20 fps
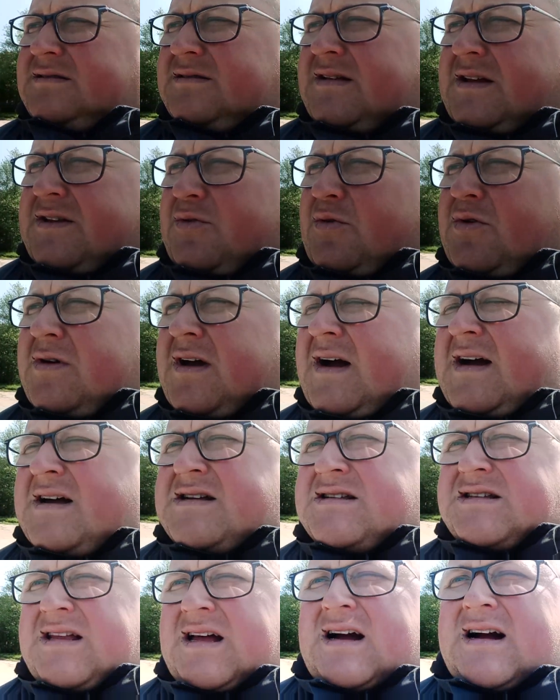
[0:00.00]
ta trójka
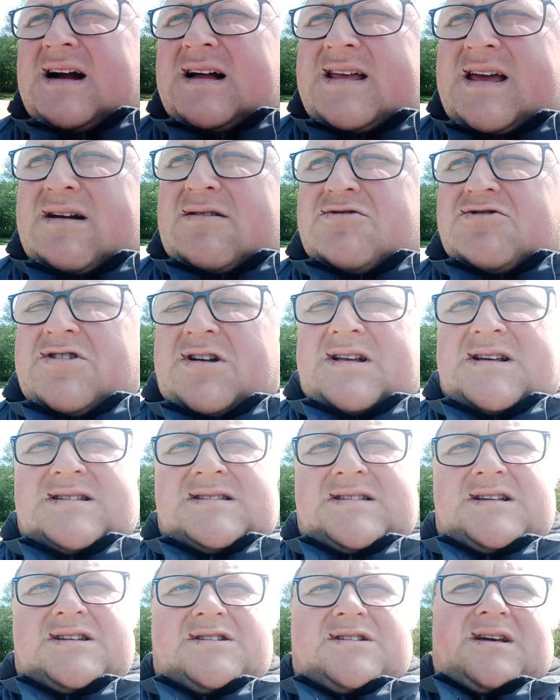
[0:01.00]
jest taka nie już
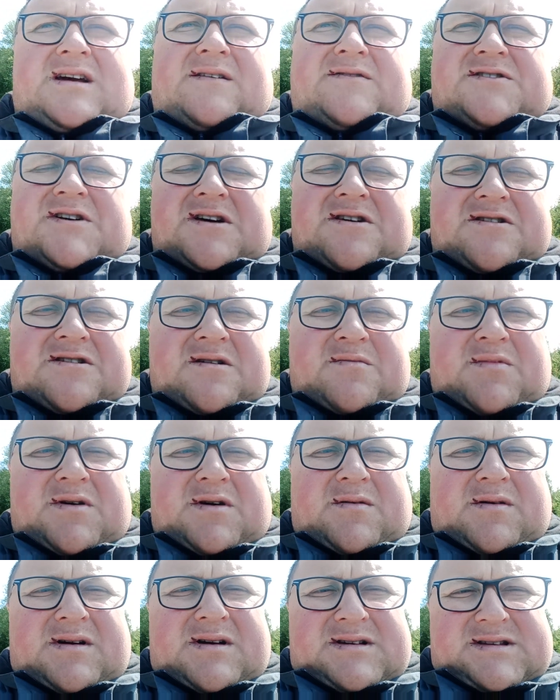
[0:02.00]
elastyczna jak wcześniej
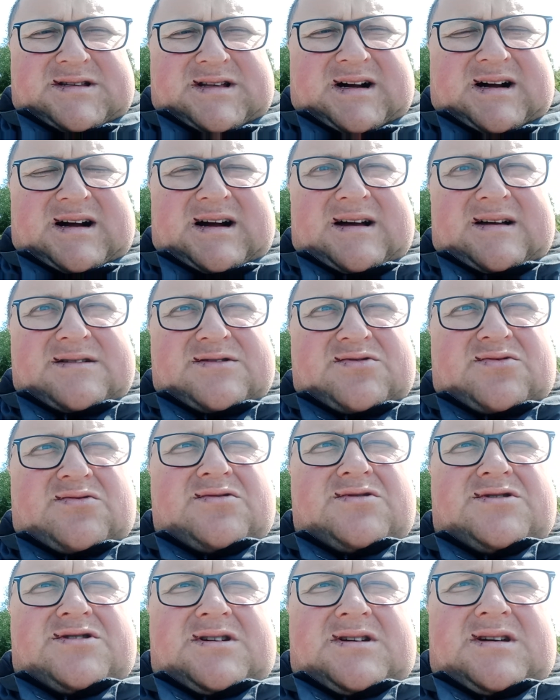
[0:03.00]
była. Jest taka,
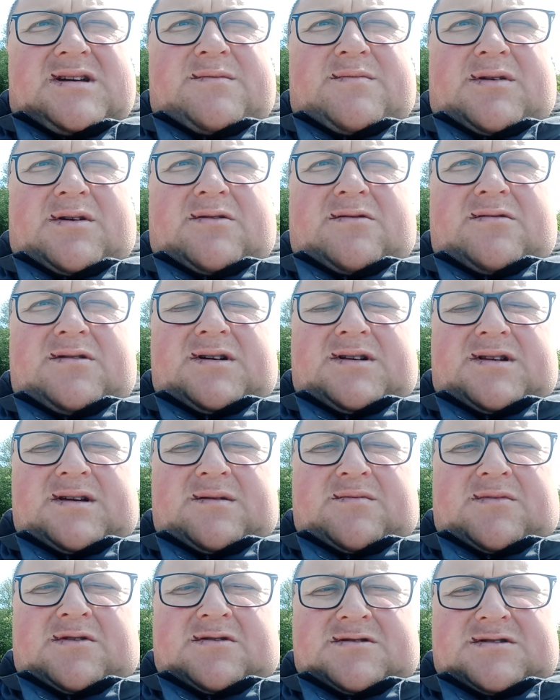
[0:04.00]
czuć, że jej brakuje
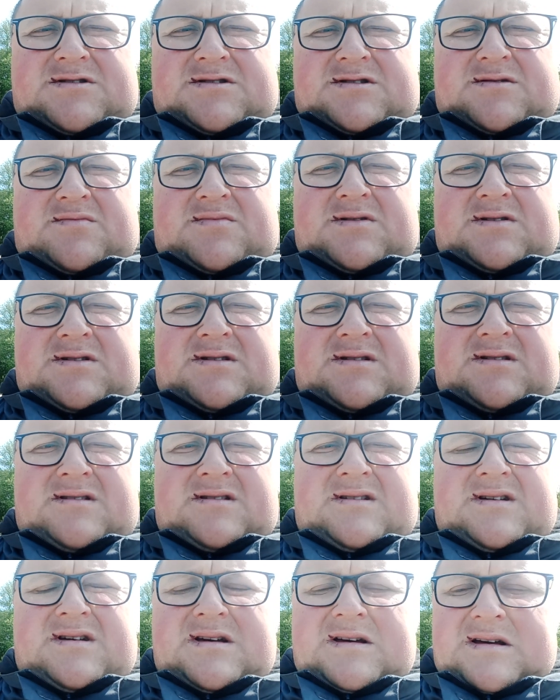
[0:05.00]
tej mocy, żeby,
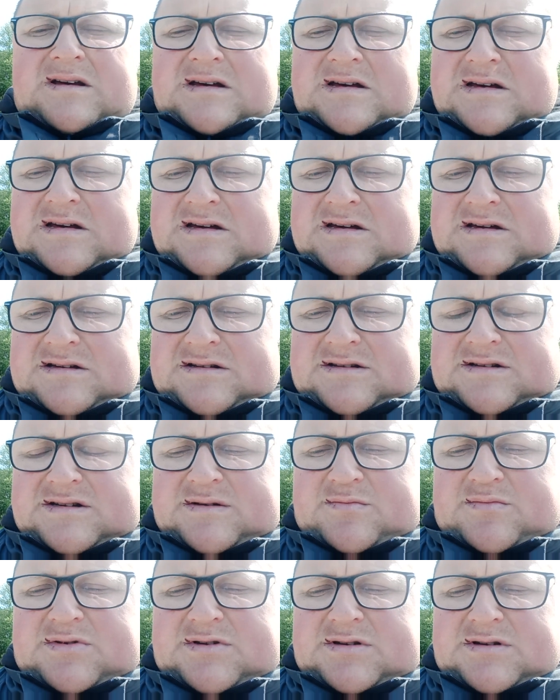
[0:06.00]

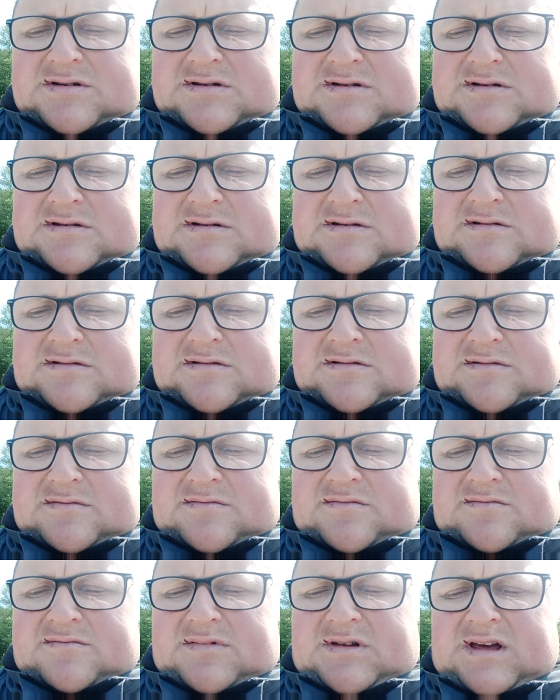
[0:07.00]
żeby
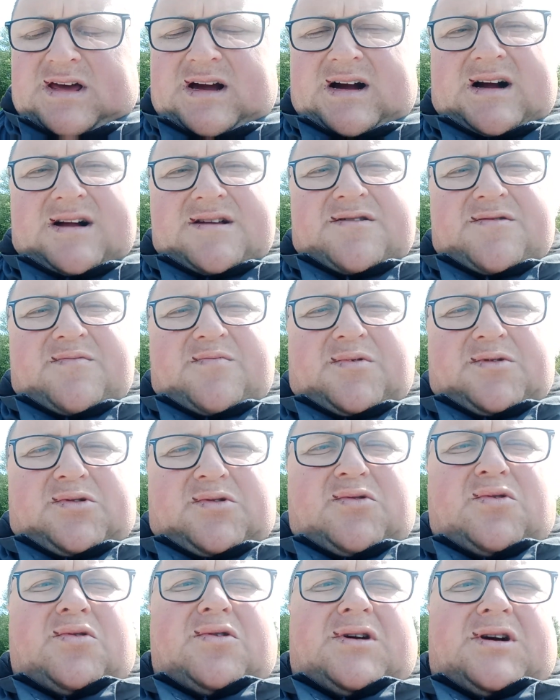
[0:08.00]
jechać
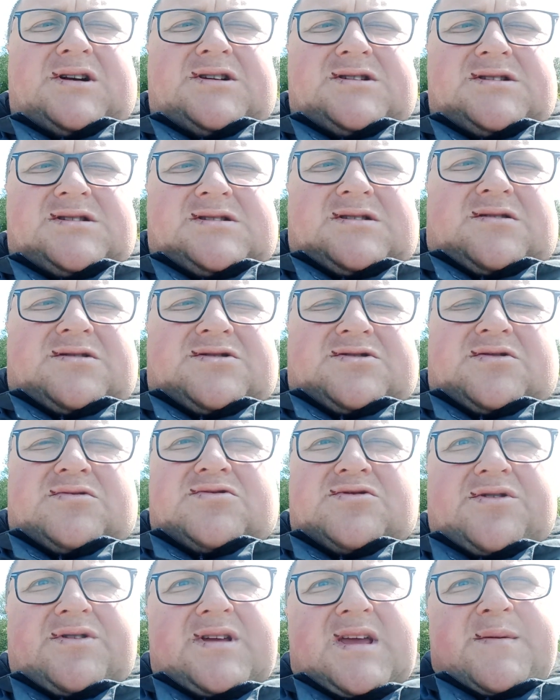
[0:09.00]
pod górkę czy coś. To
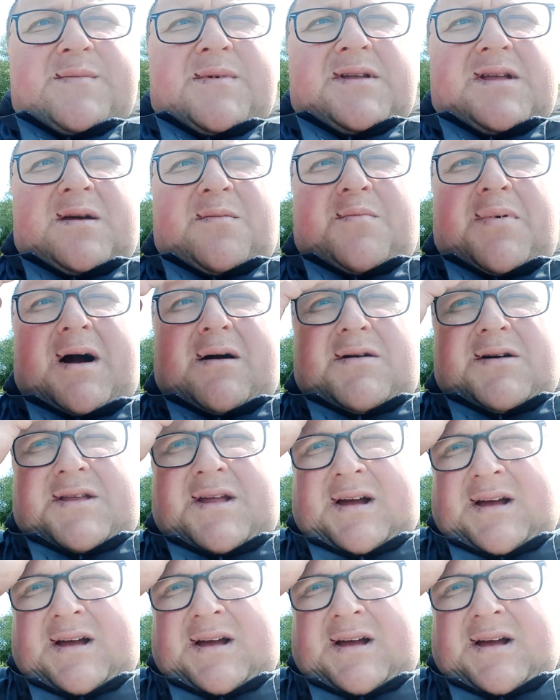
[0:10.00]
już nie ma tej pały